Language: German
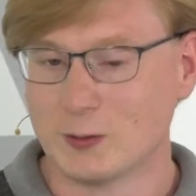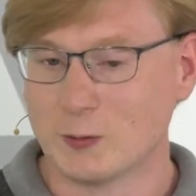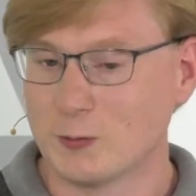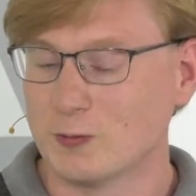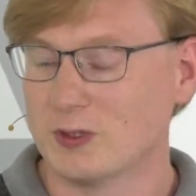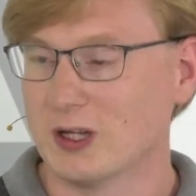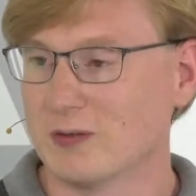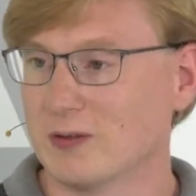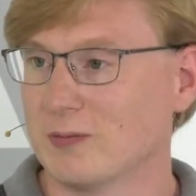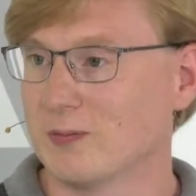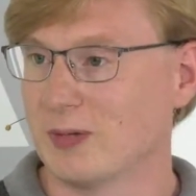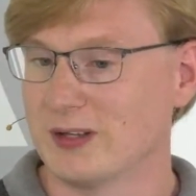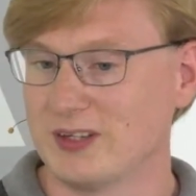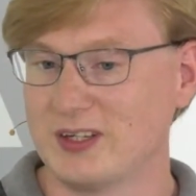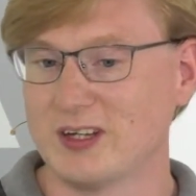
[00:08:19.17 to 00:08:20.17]
Und dann
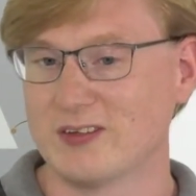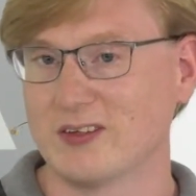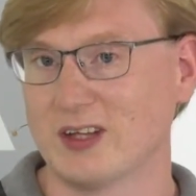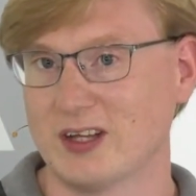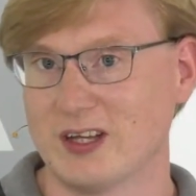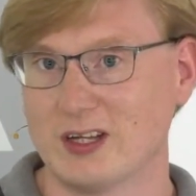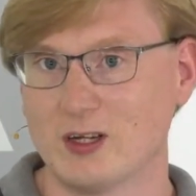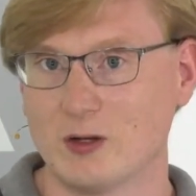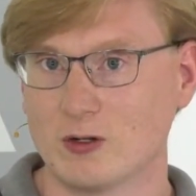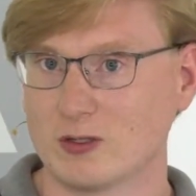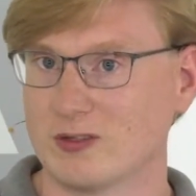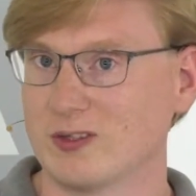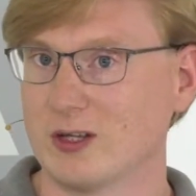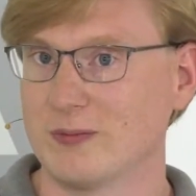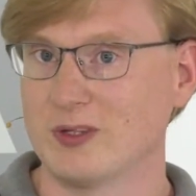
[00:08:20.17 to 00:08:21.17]
passiert das in der Regel auch.
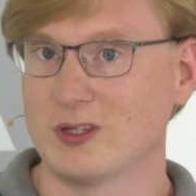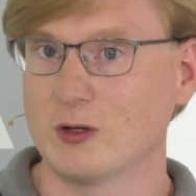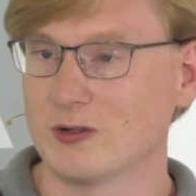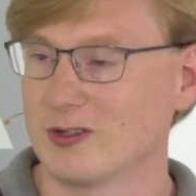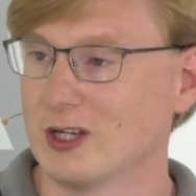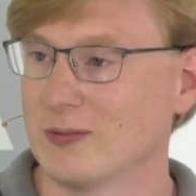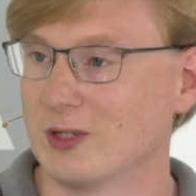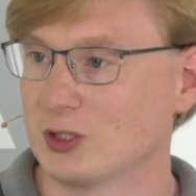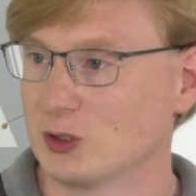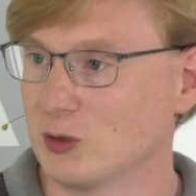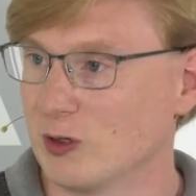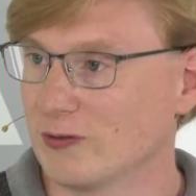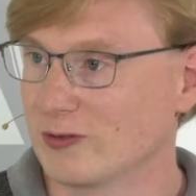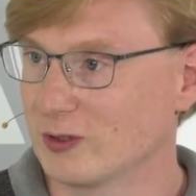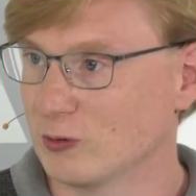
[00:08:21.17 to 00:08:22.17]
Das habe ich auch selber schon
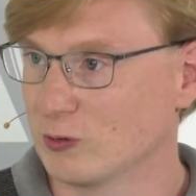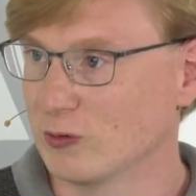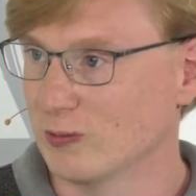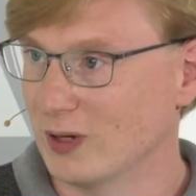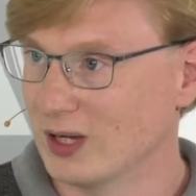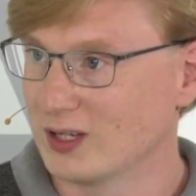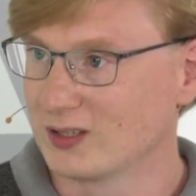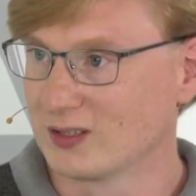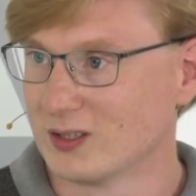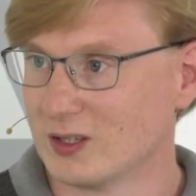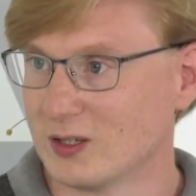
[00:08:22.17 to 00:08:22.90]
oft genug gemacht.